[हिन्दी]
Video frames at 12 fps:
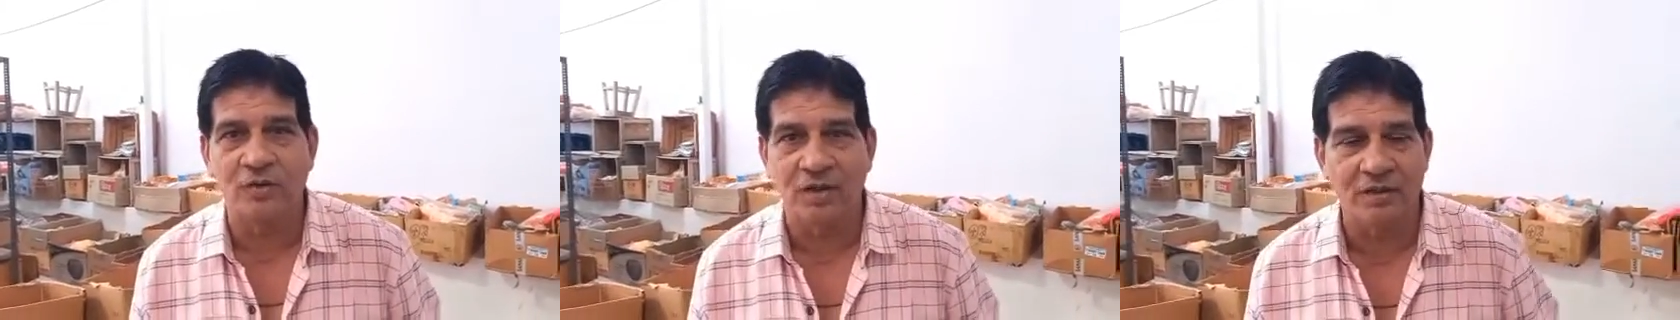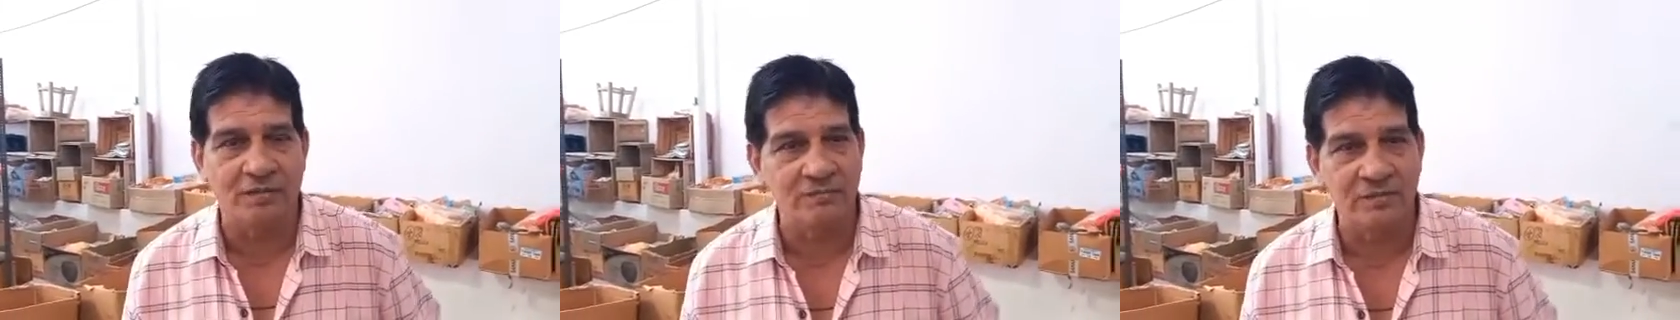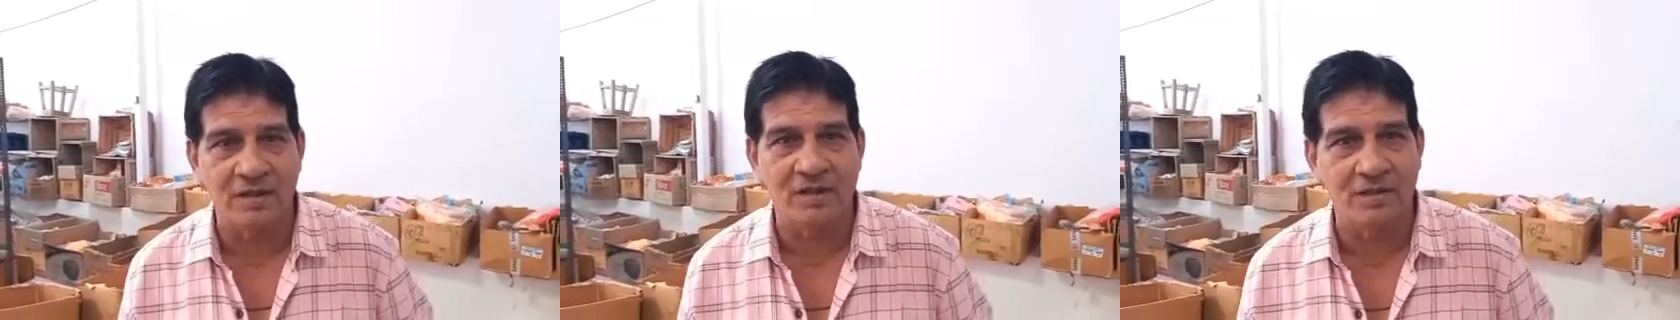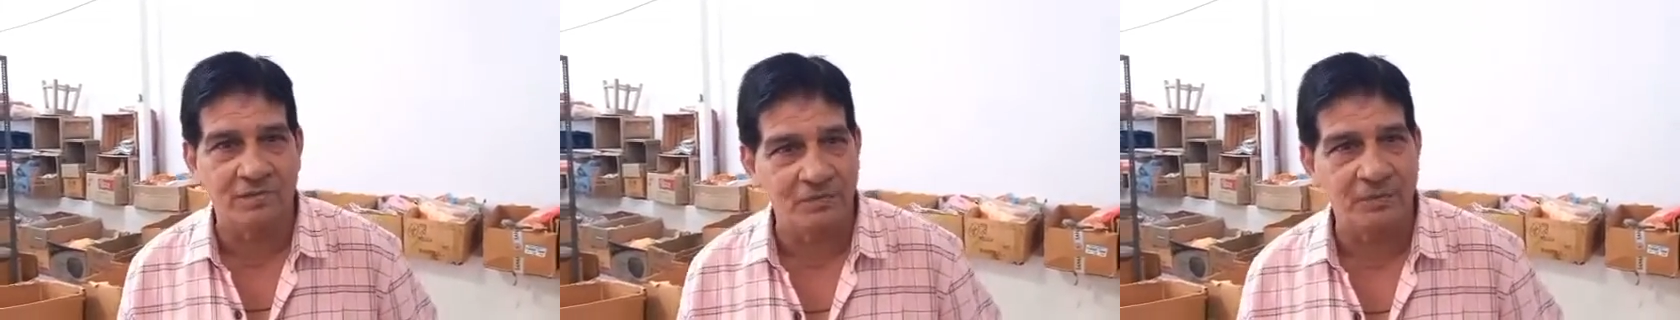त्यौहार
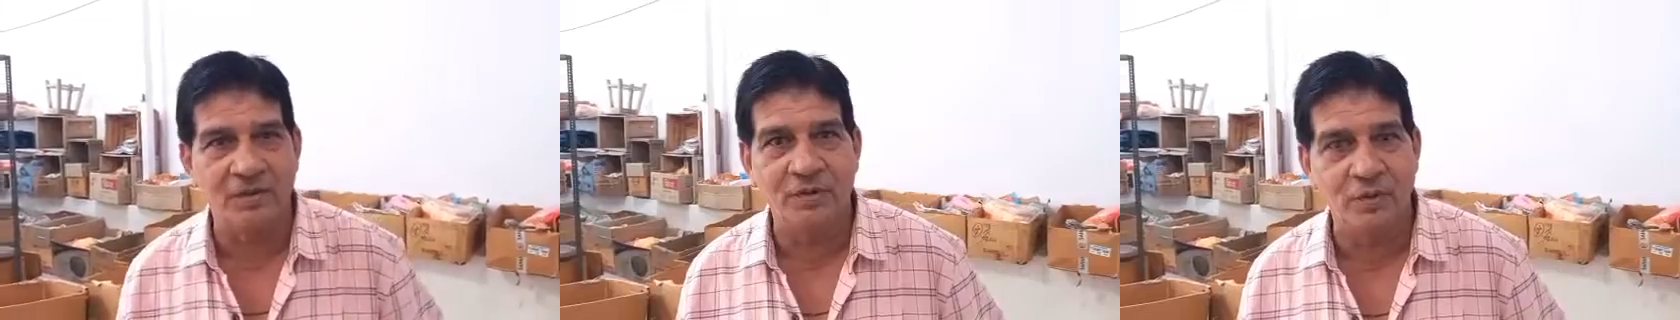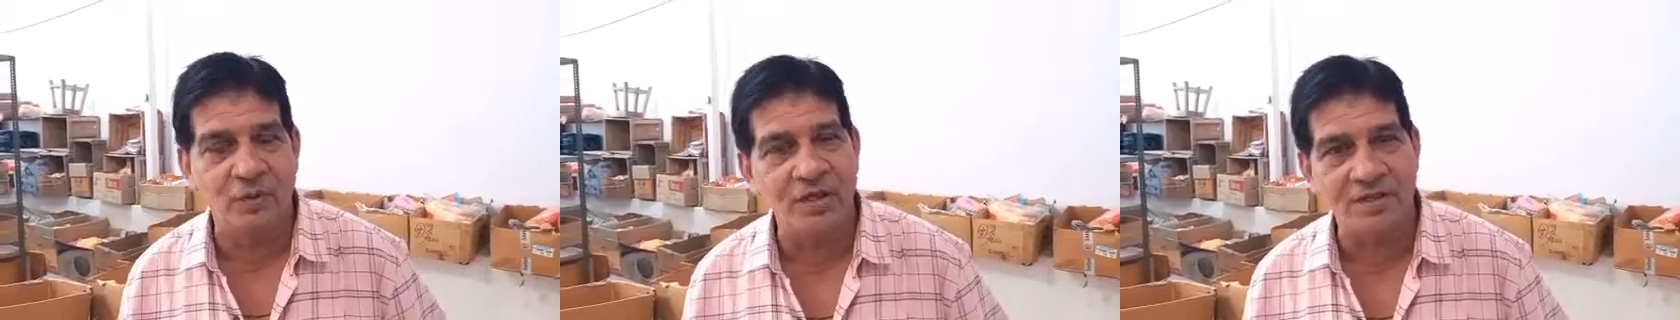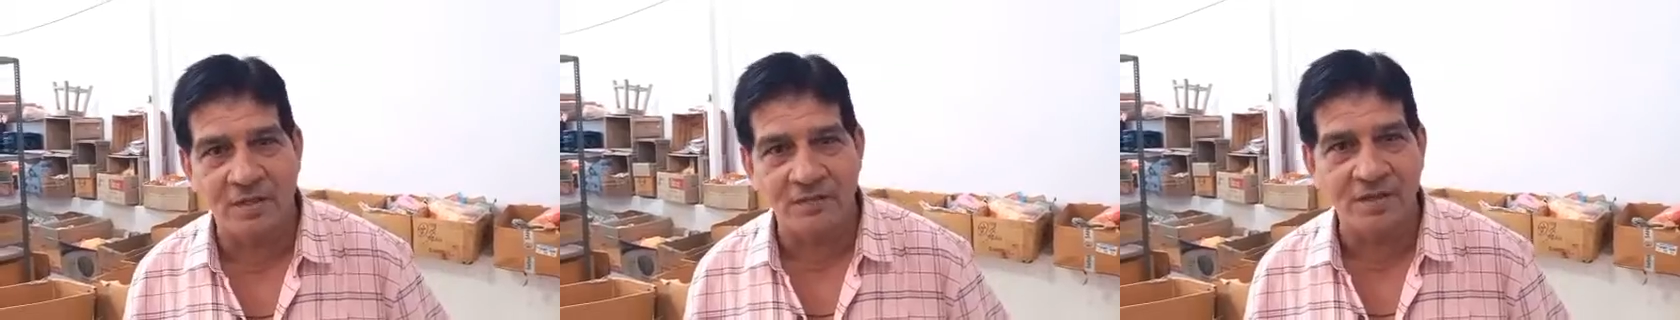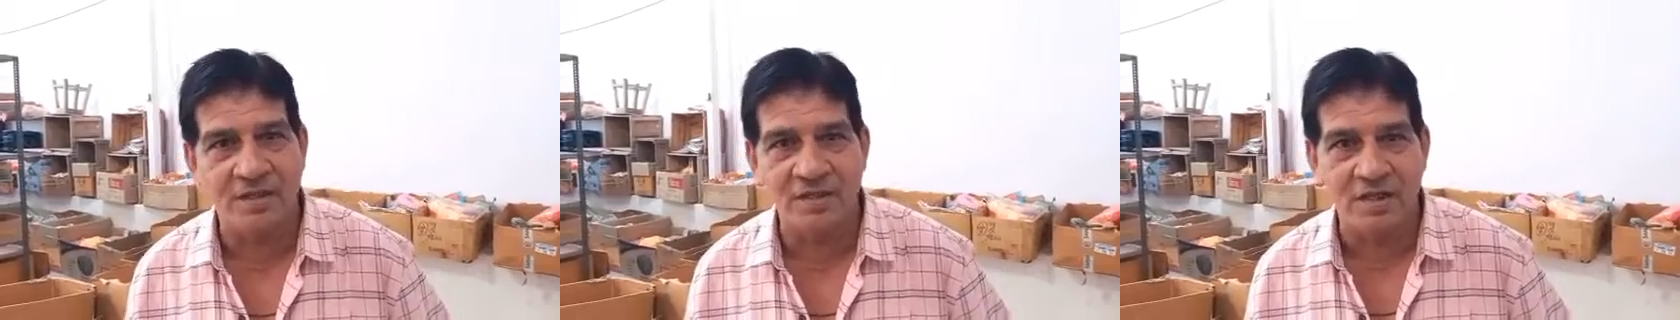हिंदुओं के
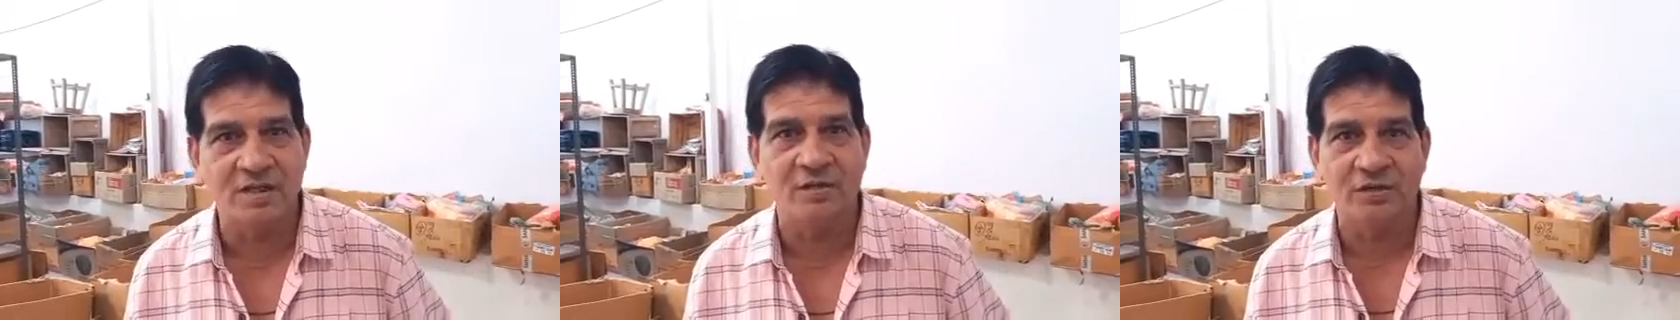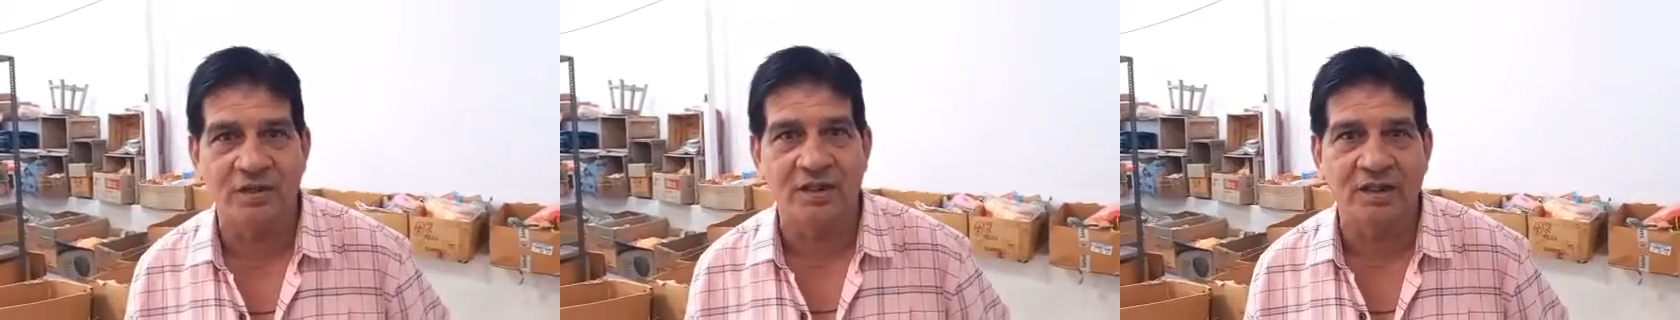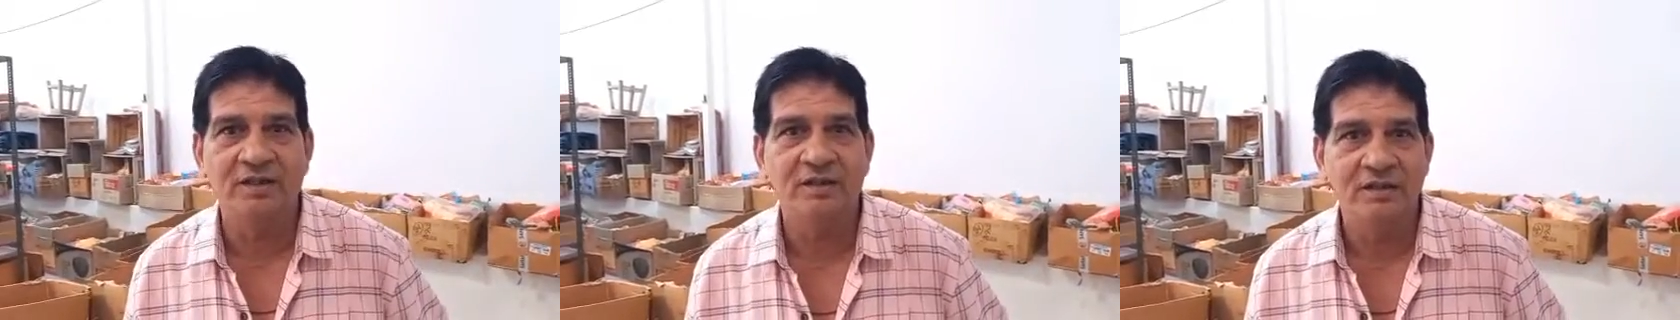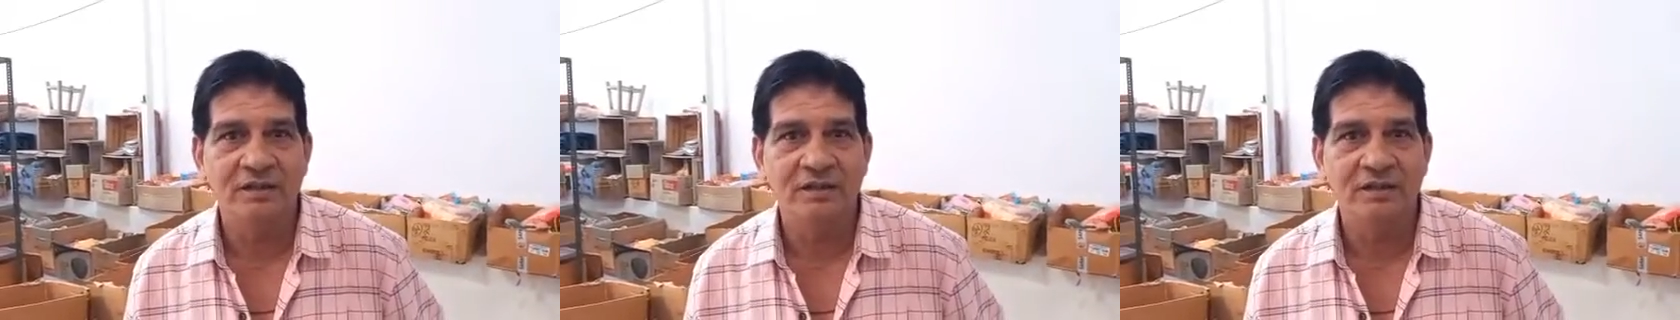हिसाब से अच्छा ही होता है